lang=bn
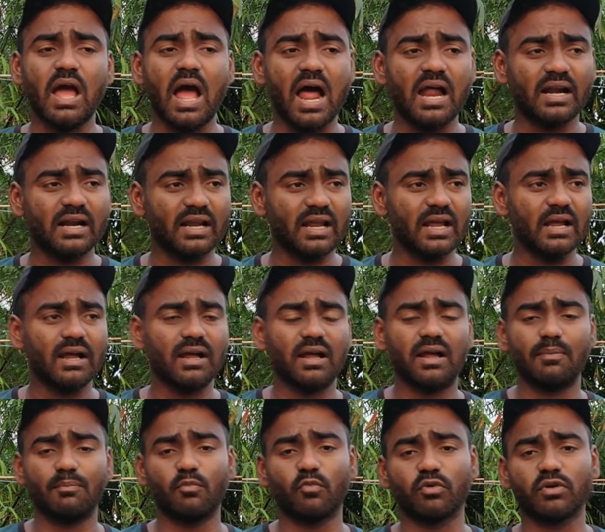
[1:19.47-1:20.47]
আর
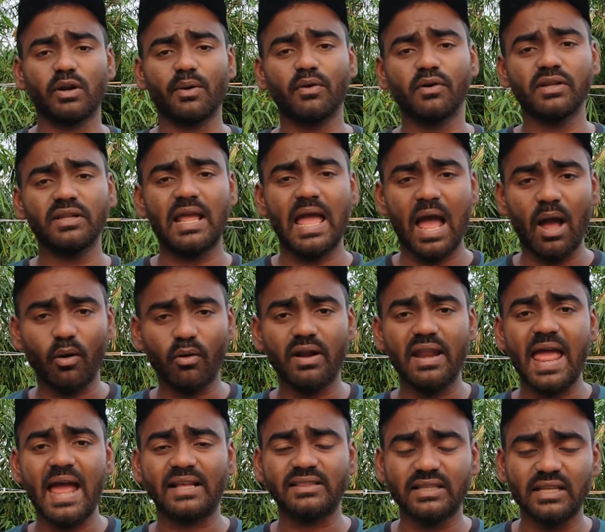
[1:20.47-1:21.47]
মোটামুটি এখন
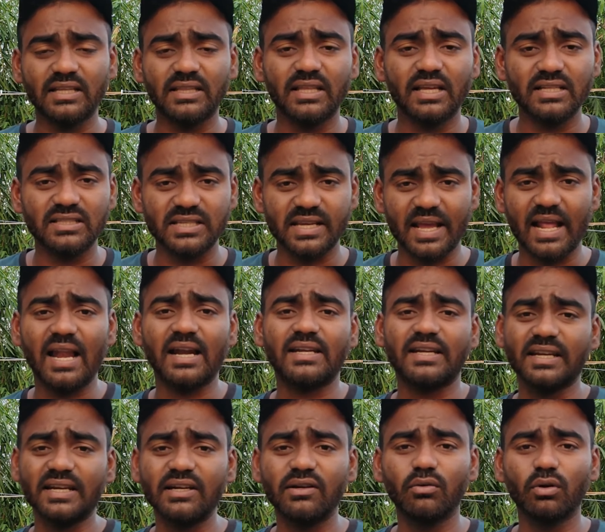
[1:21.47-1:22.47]
এক তারিখ থেকে যে খেলার
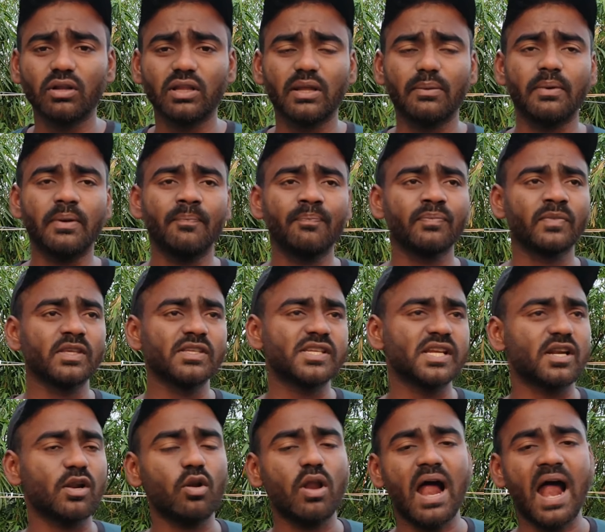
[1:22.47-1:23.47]
টিকিটগুলো দেবে
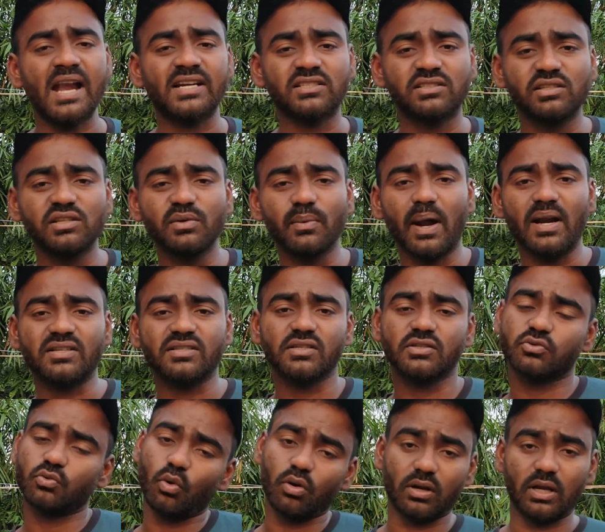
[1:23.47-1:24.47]
সেটা হলো আশি
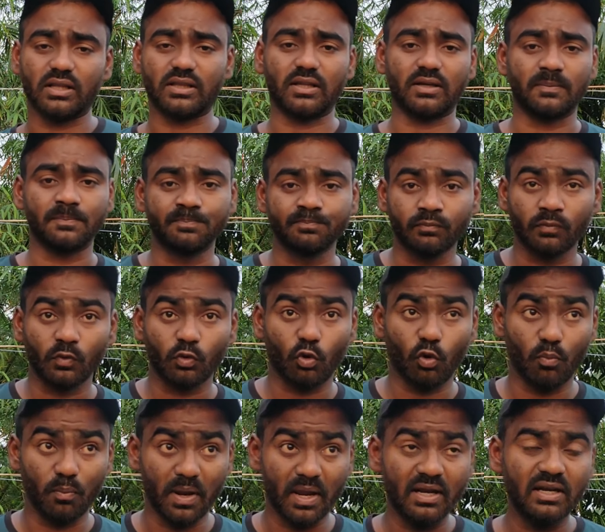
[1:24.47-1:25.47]
ভার্সেস কলকাতার তো
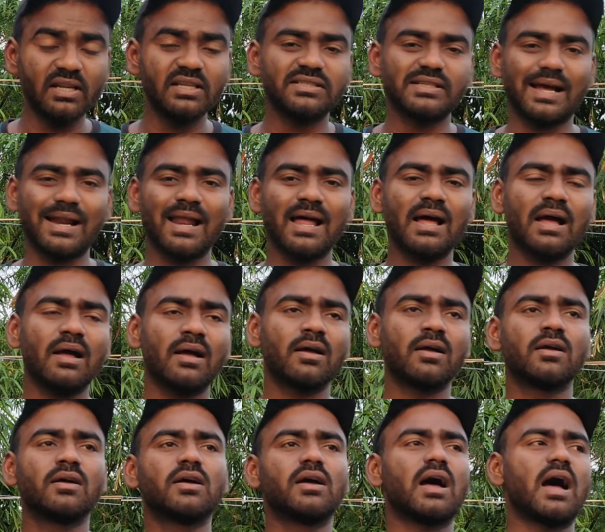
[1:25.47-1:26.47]
মেনলি যারা
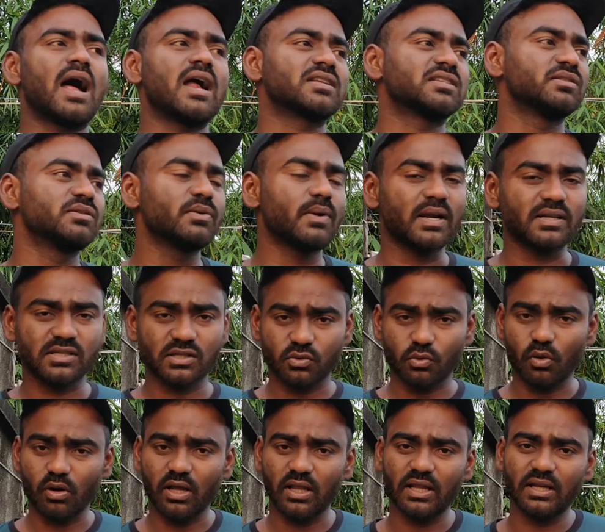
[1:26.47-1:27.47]
আরসি ভার্সেস
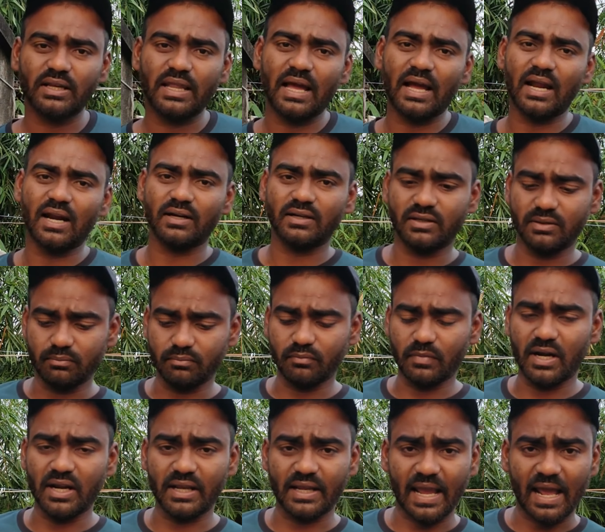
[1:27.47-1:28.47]
কলকাতার দেখার
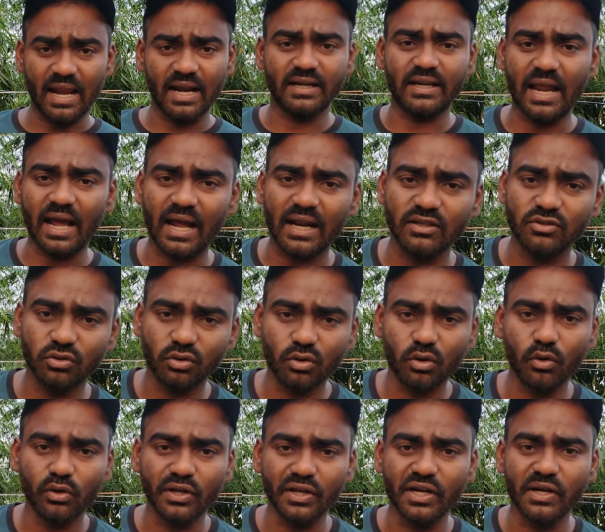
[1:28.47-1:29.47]
মানে খেলার দেখার জন্য
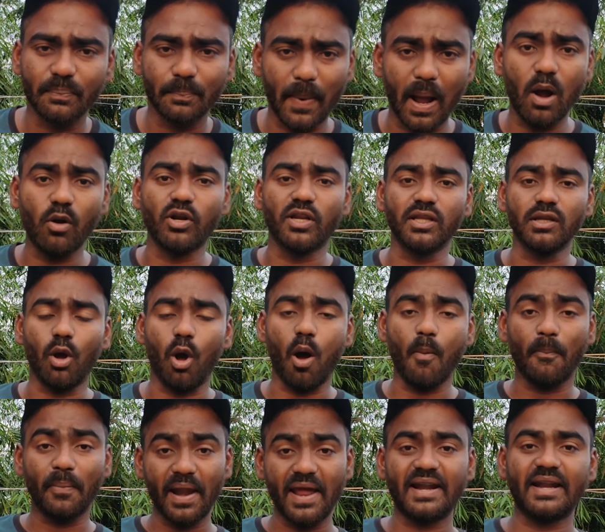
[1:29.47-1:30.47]
টিকিট পাওনি
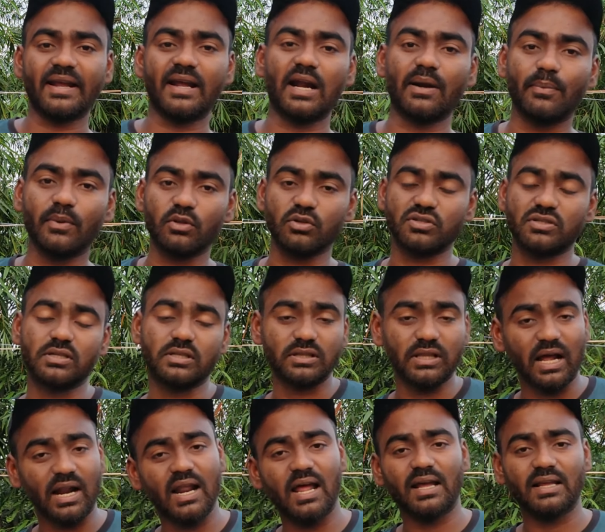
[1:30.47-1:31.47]
অফলাইনে কাটবে তো
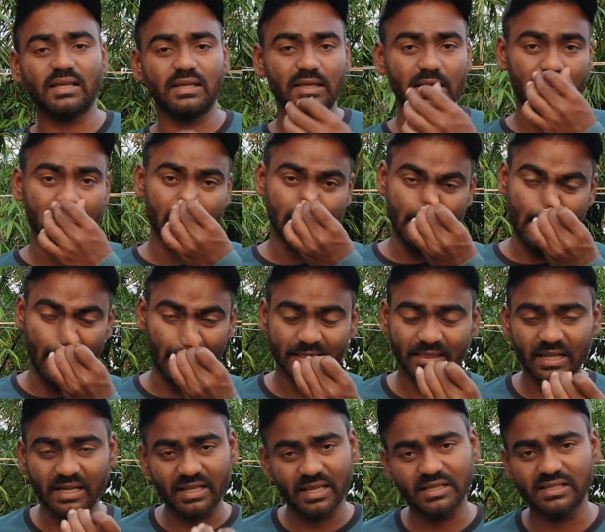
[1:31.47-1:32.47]
তারা গিয়ে এক
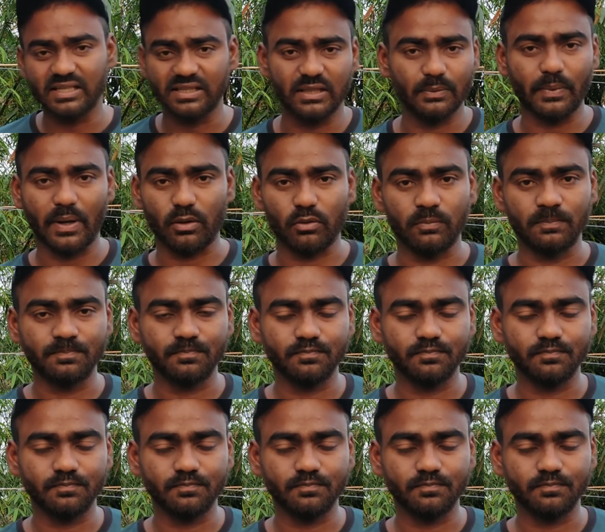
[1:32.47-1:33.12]
তারিখে যেতে পারো